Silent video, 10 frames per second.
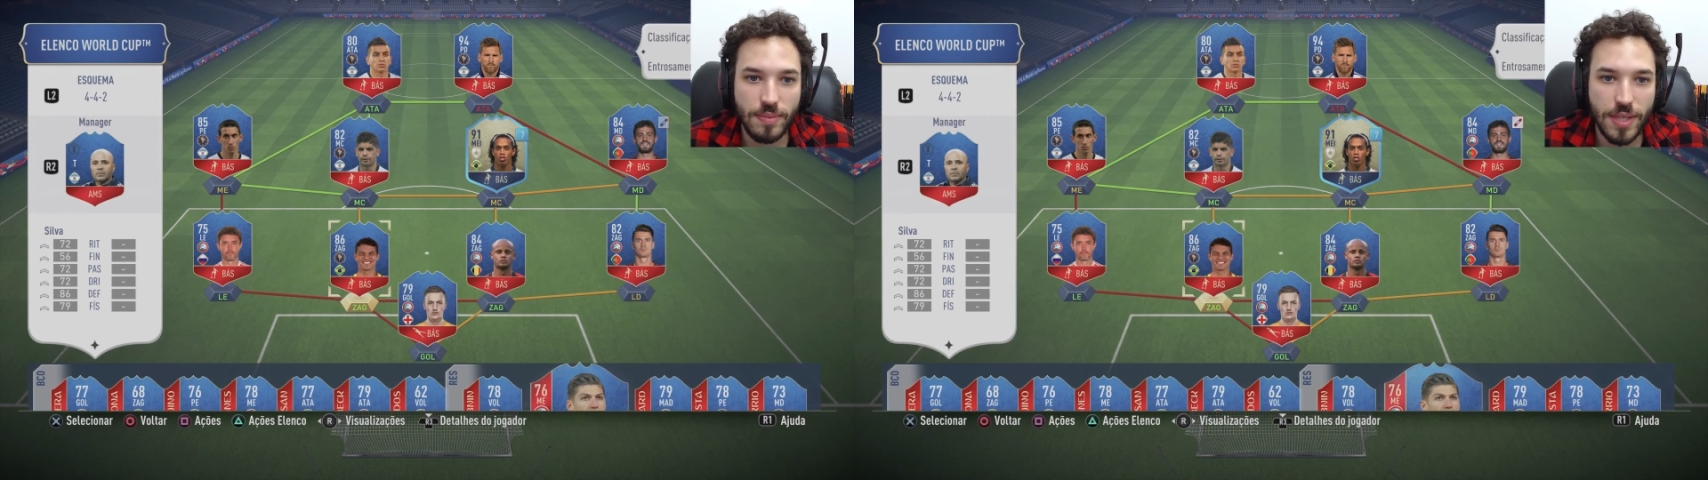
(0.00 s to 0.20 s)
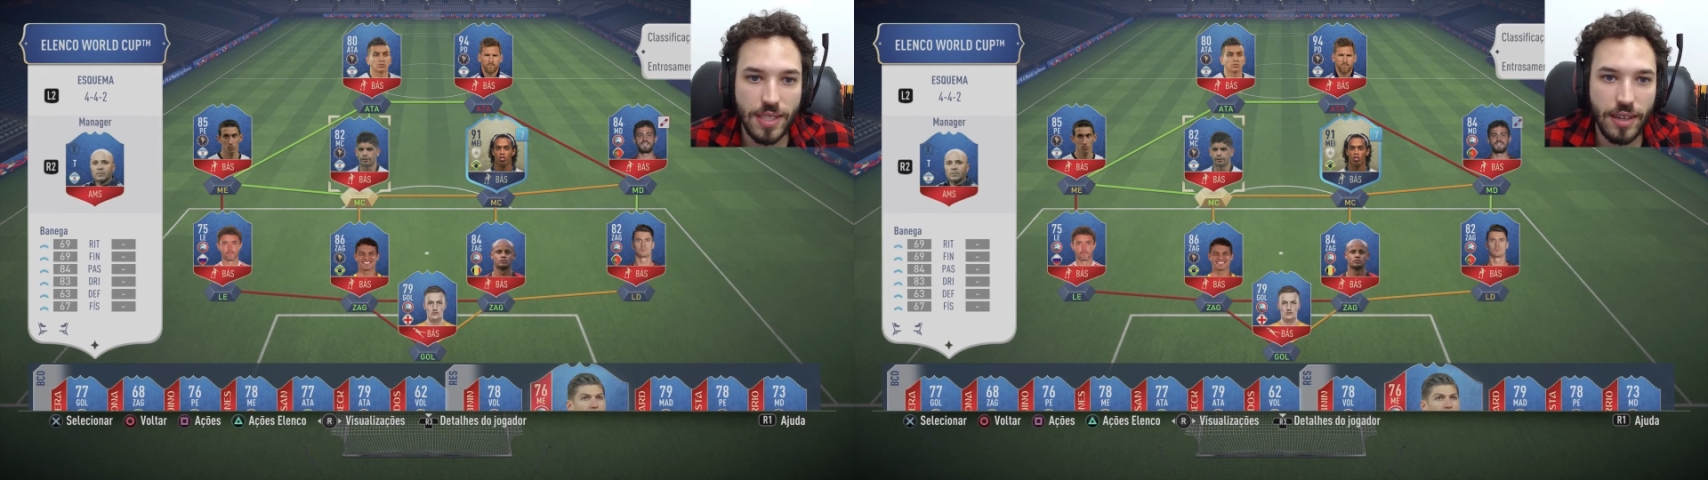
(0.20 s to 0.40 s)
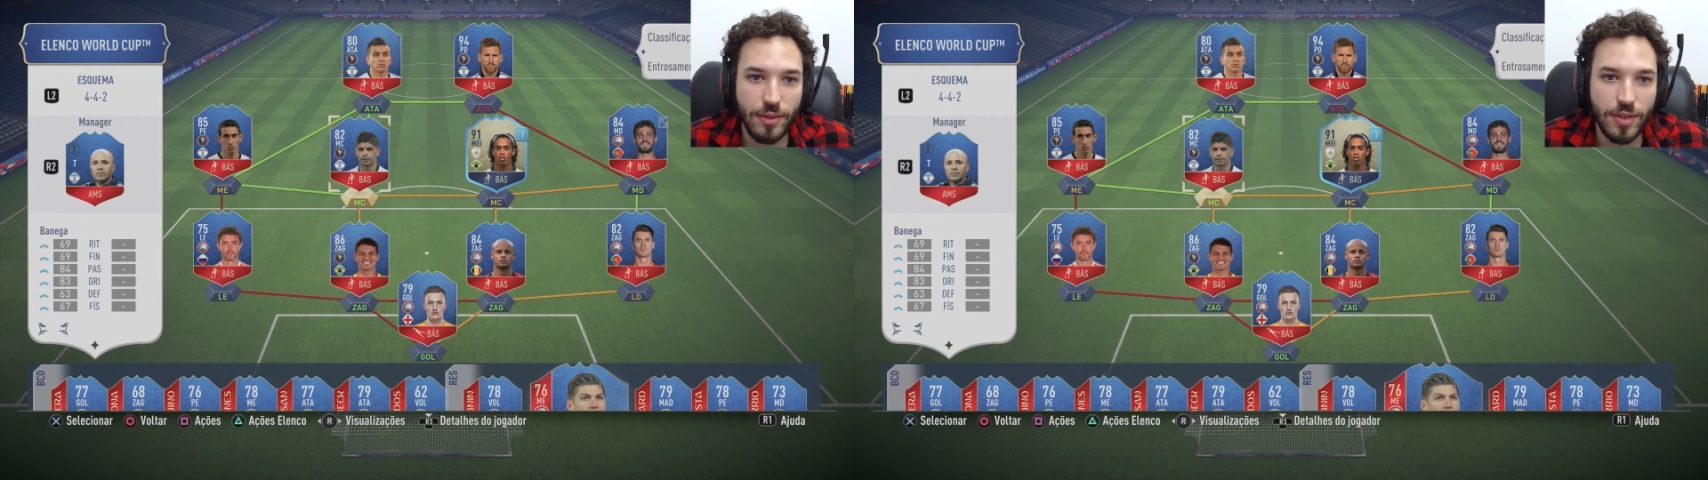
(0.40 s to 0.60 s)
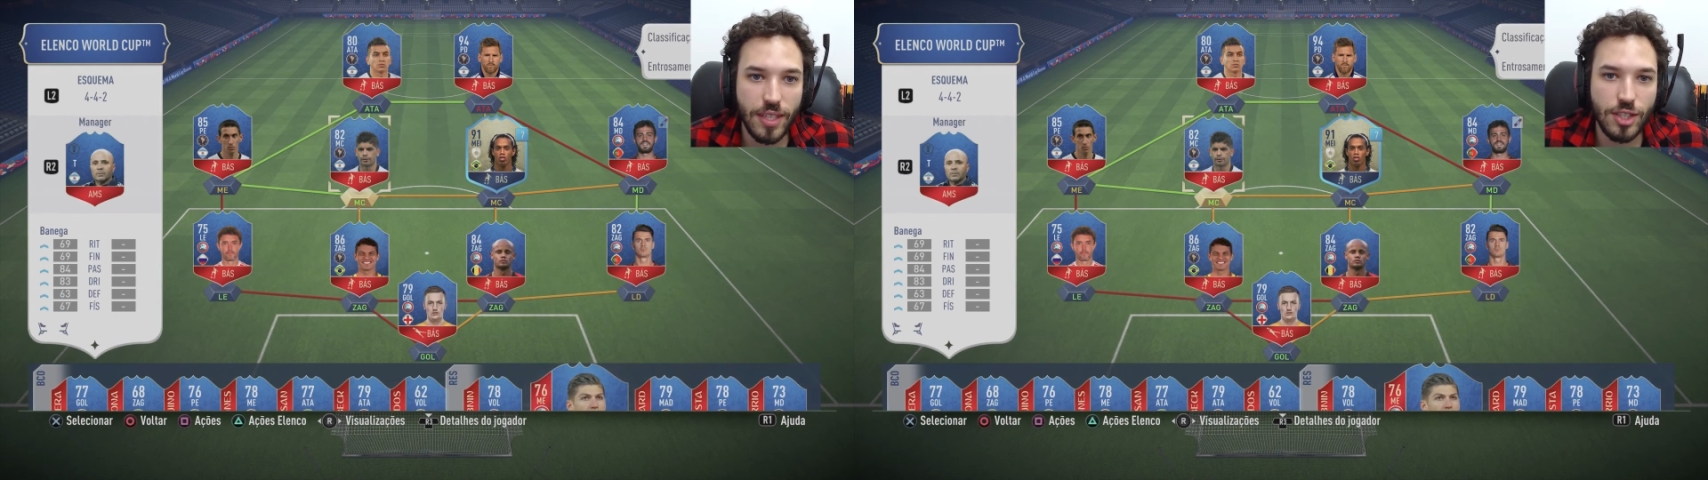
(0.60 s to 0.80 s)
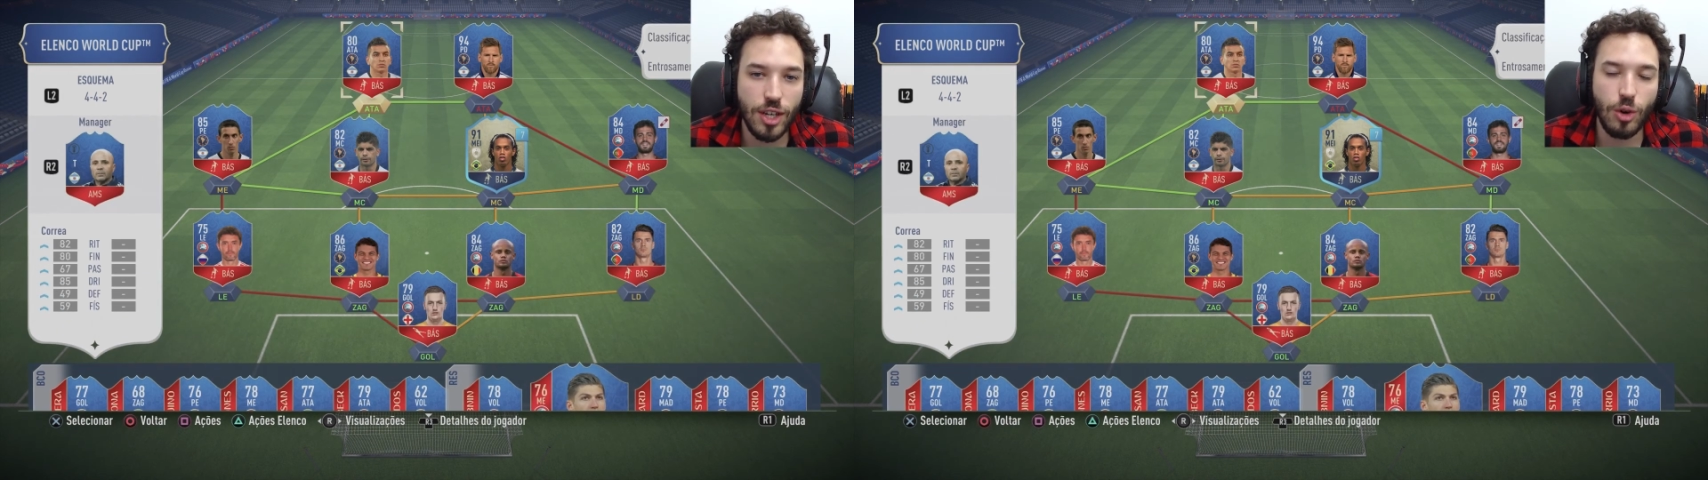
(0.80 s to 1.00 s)
Mas aí eu vou ter
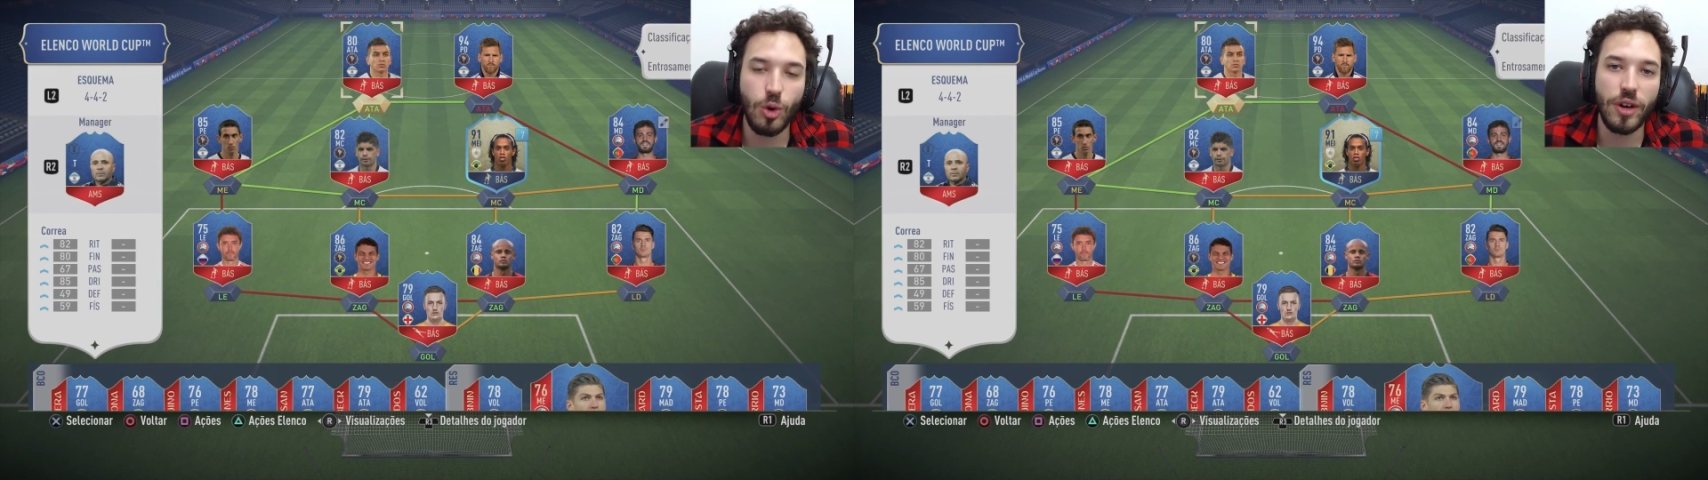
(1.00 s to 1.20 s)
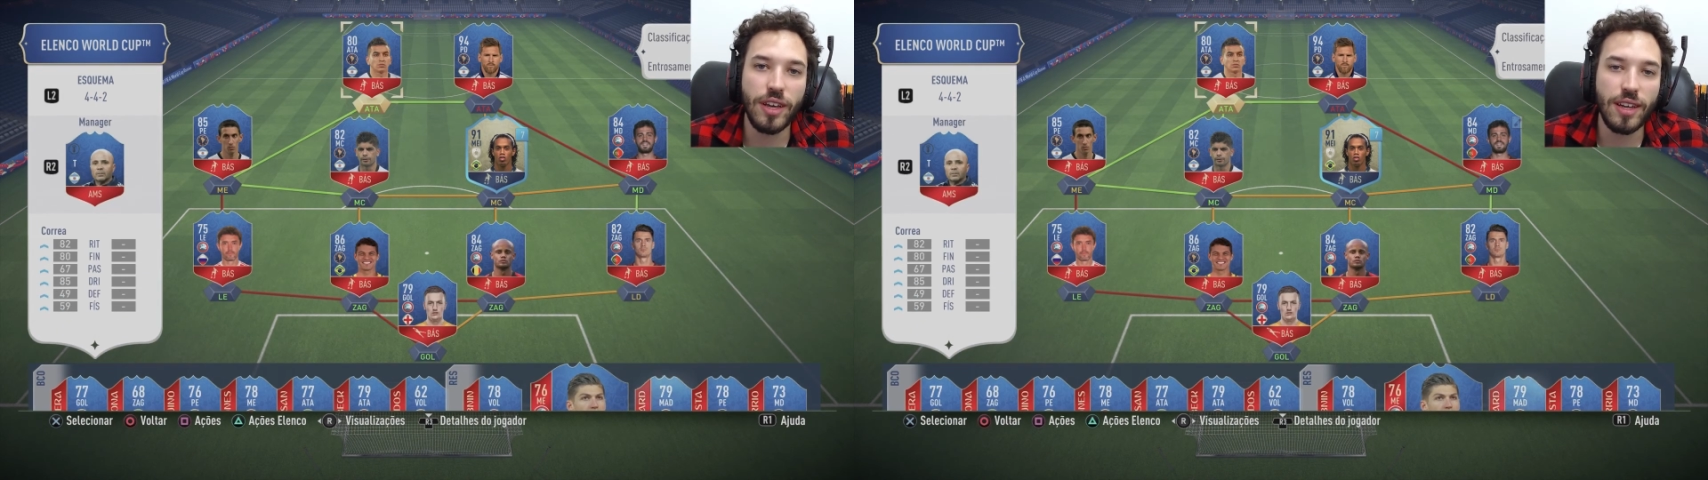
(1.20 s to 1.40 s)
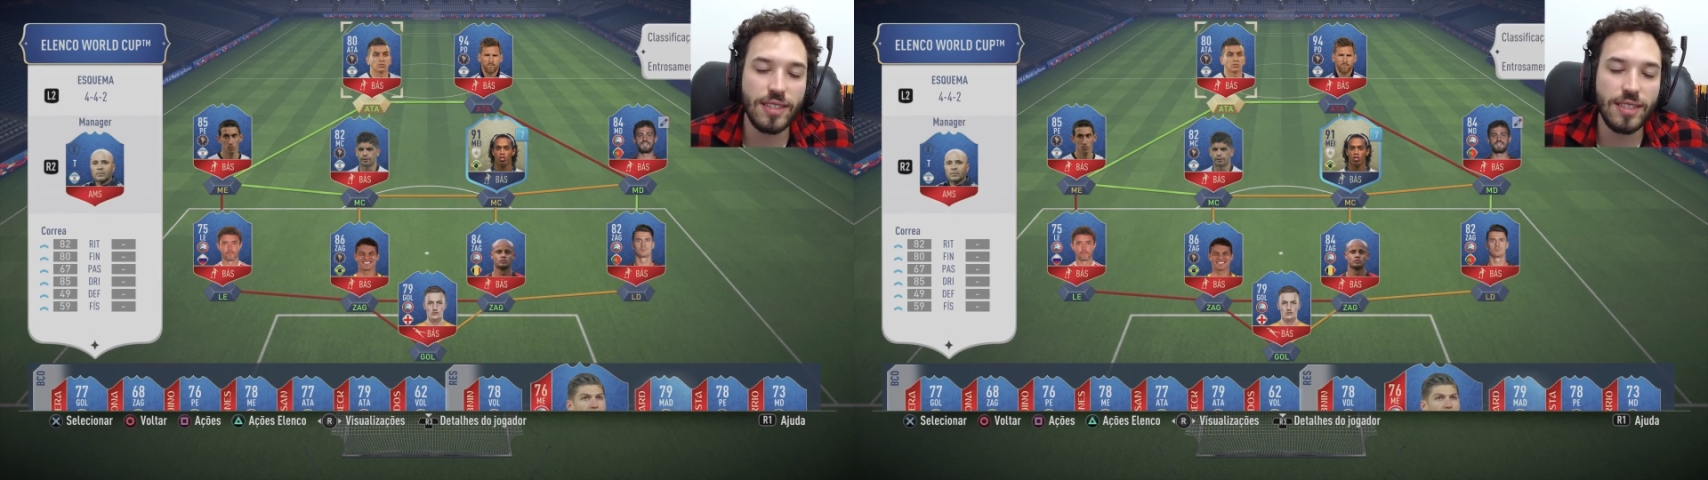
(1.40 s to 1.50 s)
que tirar o Corrêa,